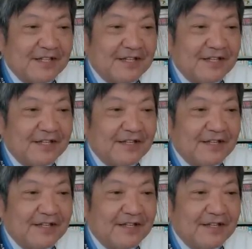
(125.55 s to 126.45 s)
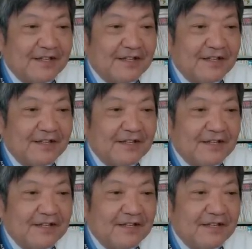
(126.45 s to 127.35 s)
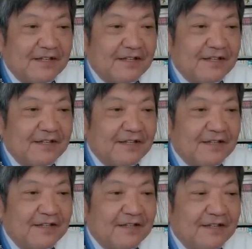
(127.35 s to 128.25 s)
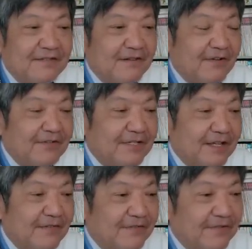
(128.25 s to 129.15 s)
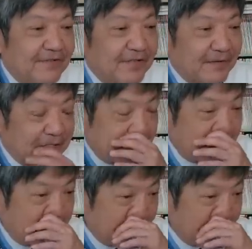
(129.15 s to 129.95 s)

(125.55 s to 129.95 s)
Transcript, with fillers: えー、は本題はこれでございます。